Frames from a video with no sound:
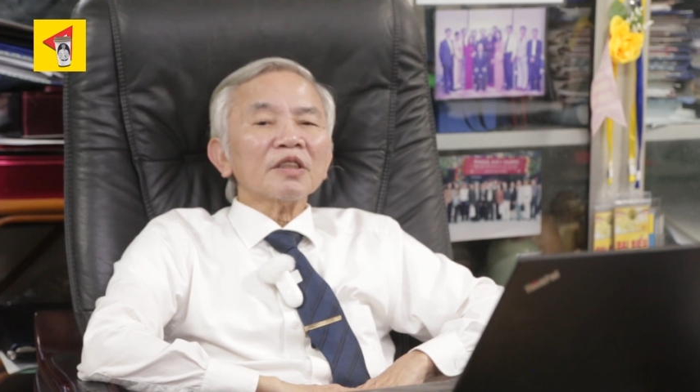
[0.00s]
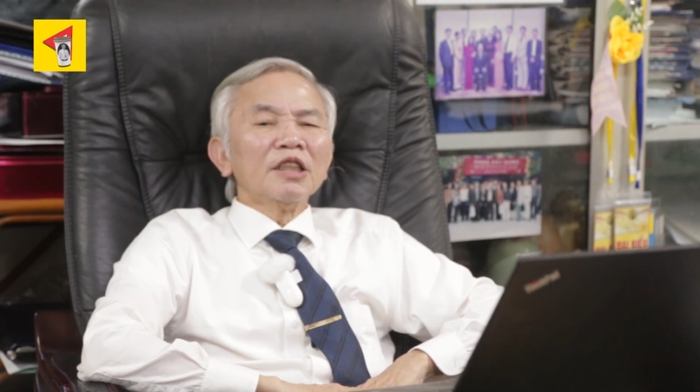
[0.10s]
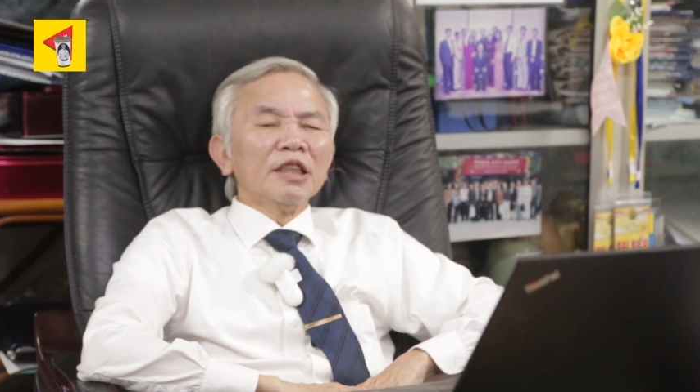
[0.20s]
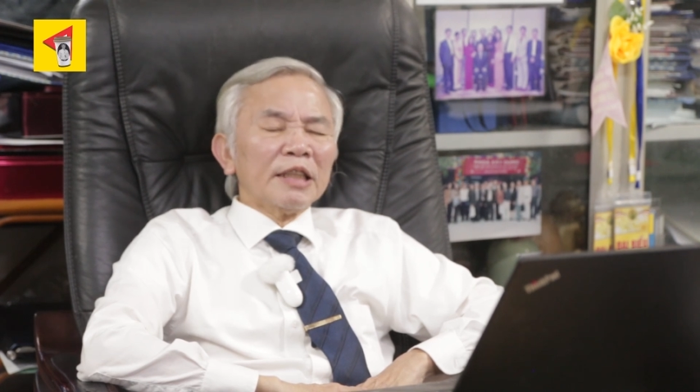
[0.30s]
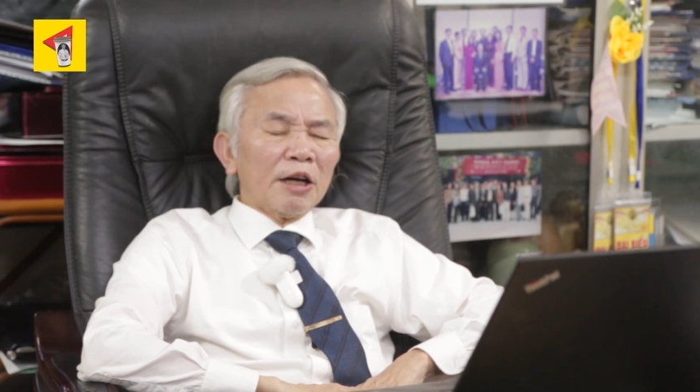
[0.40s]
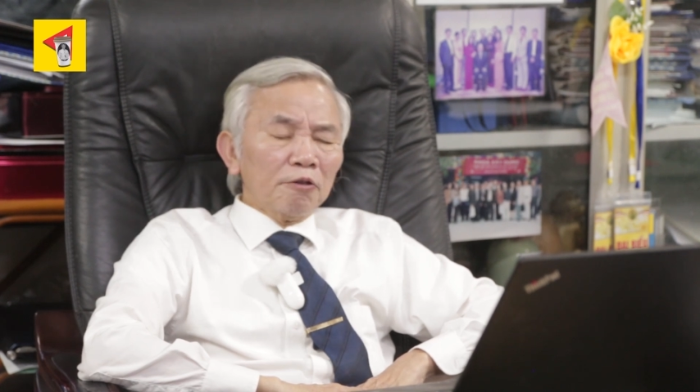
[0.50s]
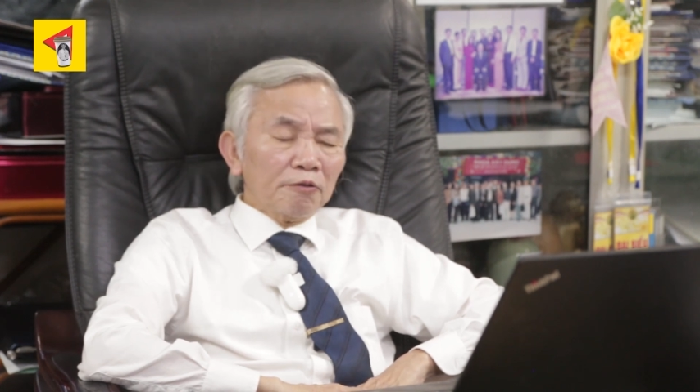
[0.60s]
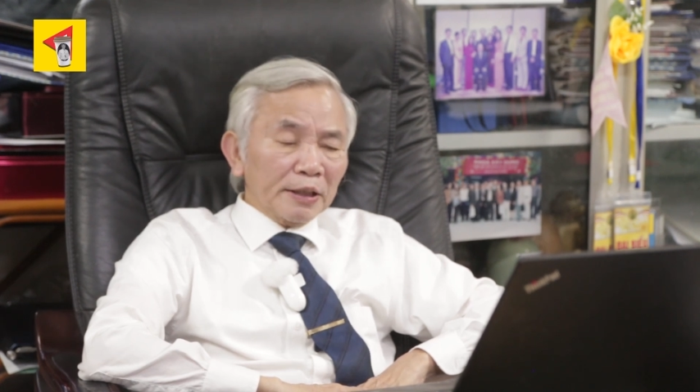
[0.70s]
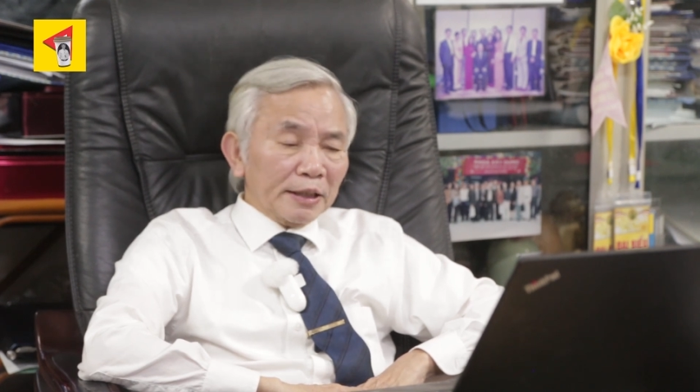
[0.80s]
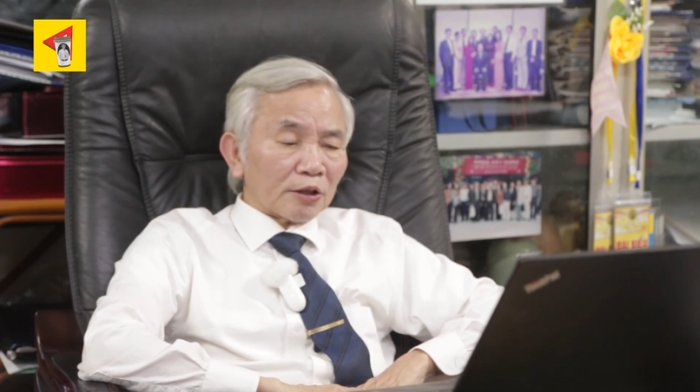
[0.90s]
nhưng nếu
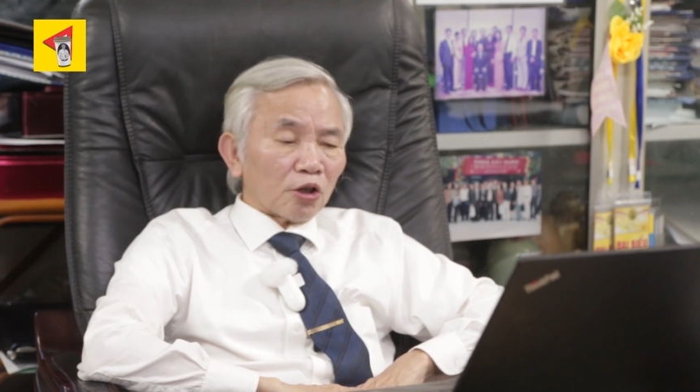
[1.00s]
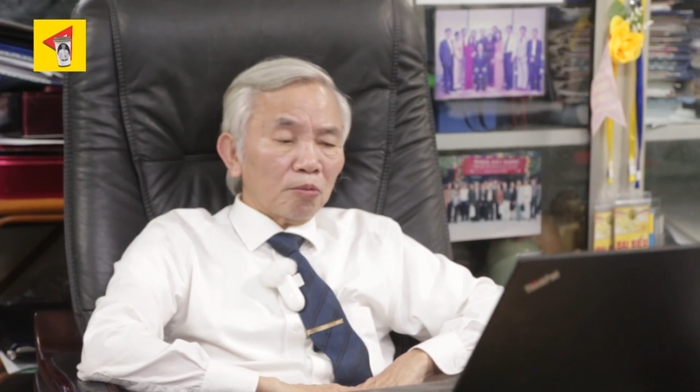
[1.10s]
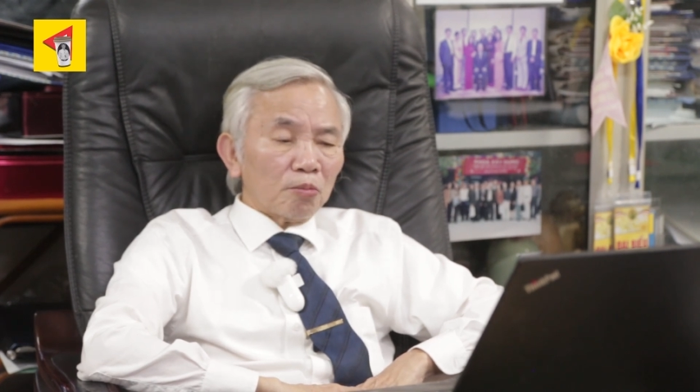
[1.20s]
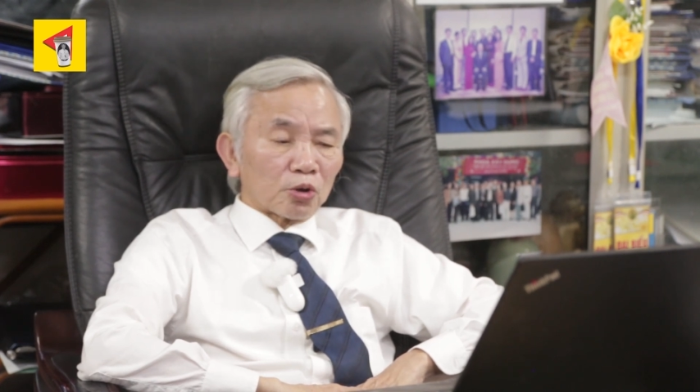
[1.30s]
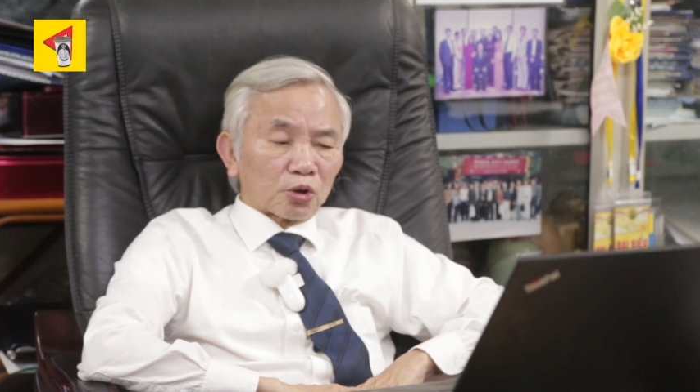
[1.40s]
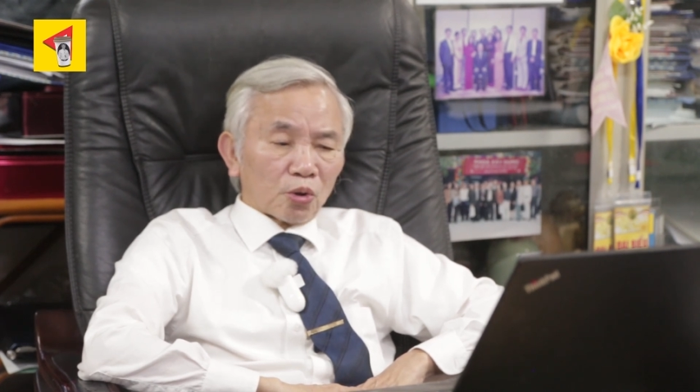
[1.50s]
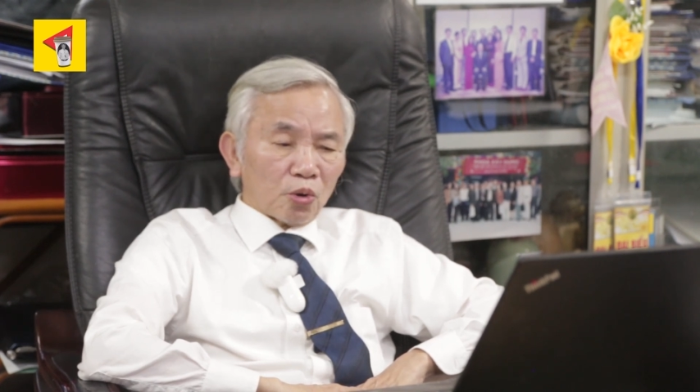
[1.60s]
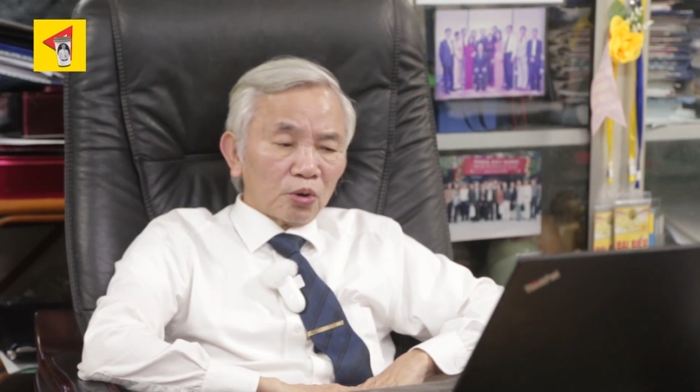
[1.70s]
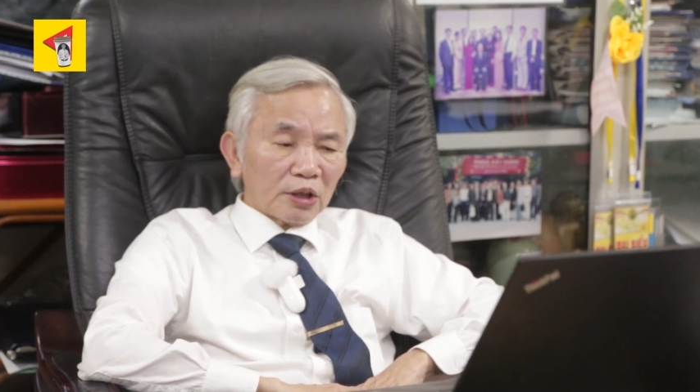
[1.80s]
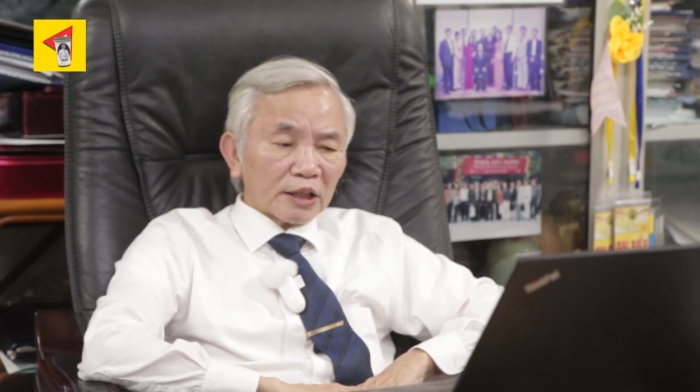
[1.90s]
vì có một
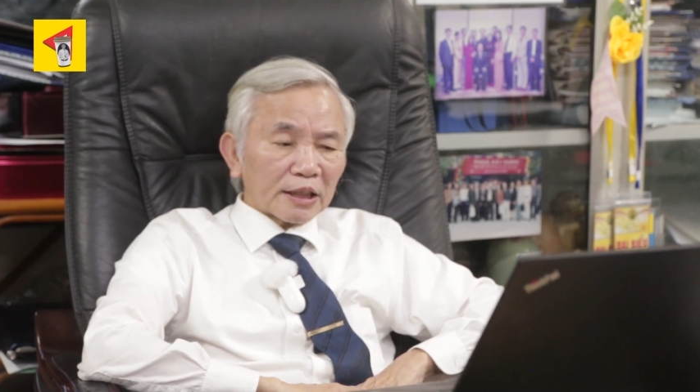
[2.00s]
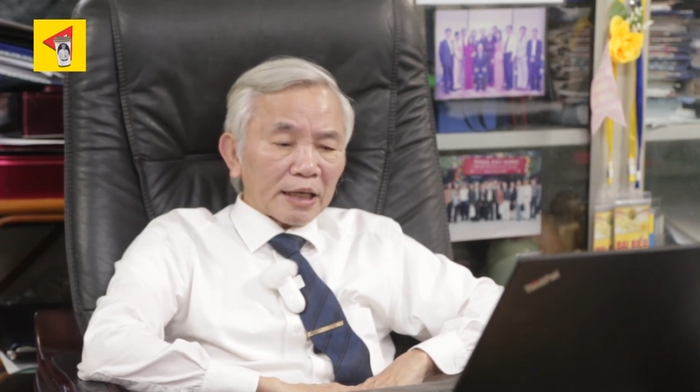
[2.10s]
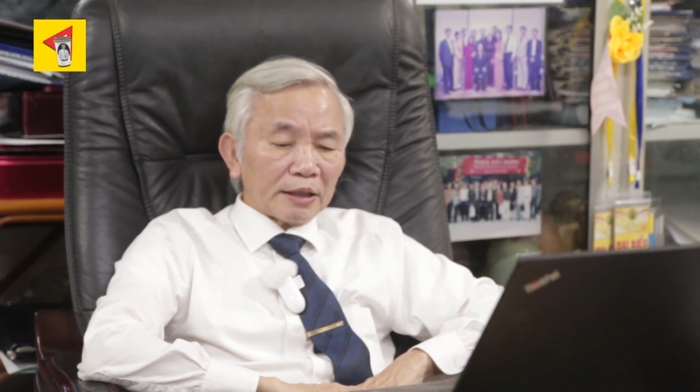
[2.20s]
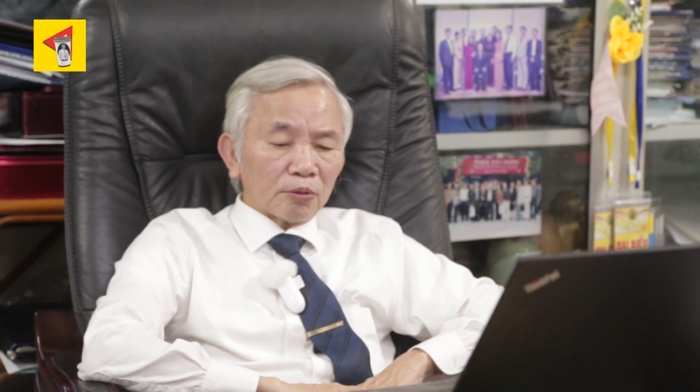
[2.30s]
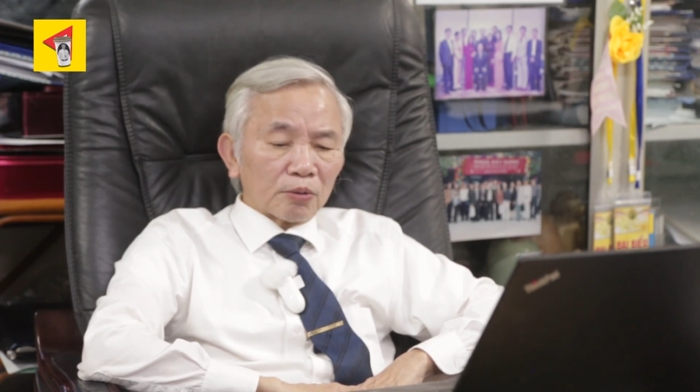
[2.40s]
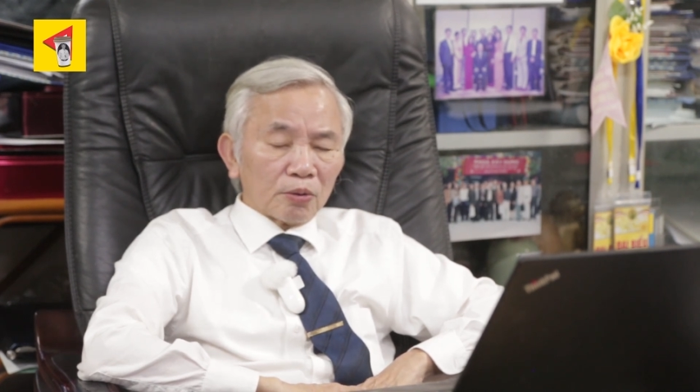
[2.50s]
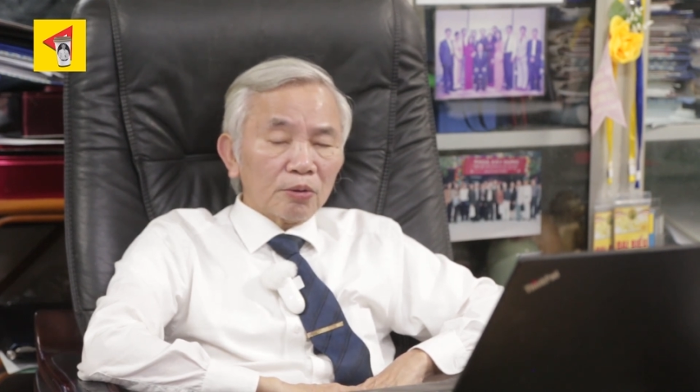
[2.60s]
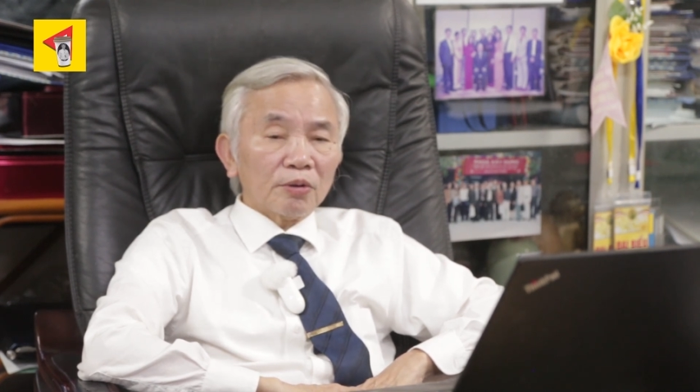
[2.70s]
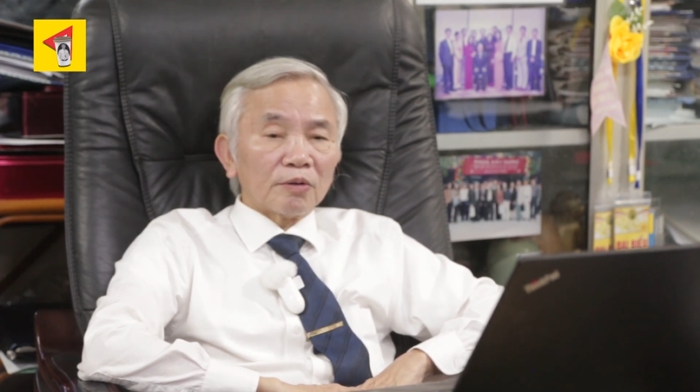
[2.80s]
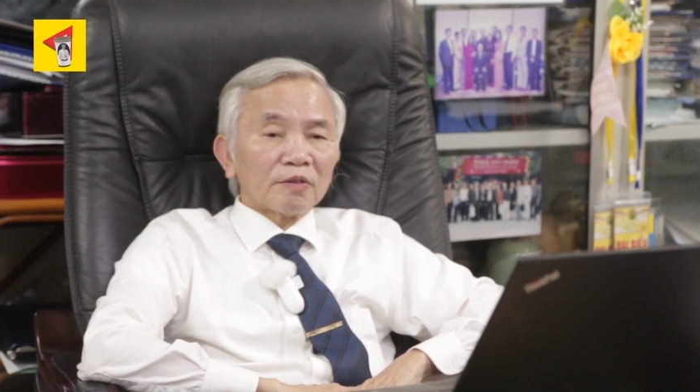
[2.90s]
số những cái yếu tố